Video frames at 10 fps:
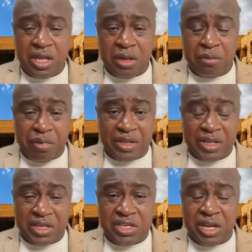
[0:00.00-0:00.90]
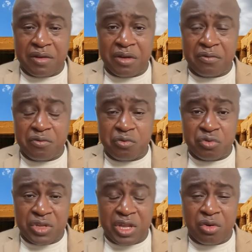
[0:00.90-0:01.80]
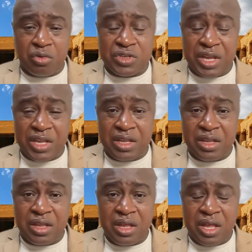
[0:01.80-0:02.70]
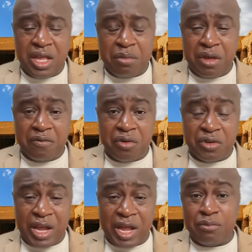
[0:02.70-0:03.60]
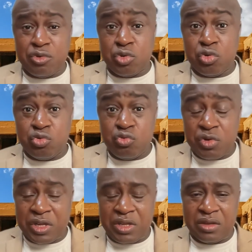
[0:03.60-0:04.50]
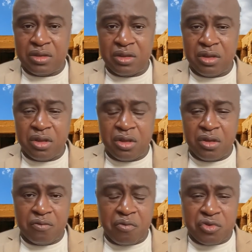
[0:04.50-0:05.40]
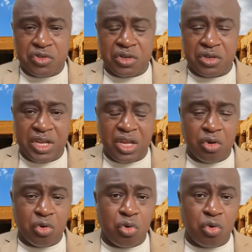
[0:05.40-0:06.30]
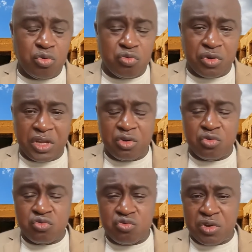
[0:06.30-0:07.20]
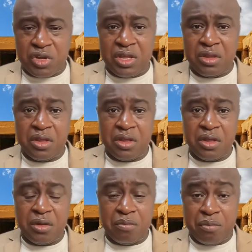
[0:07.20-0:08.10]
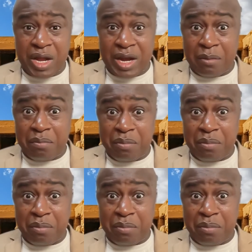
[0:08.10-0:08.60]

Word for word: et partager avec vous des conseils, eh bien, votre âme se nourrit. Vous vous sentez renourri, nourri par la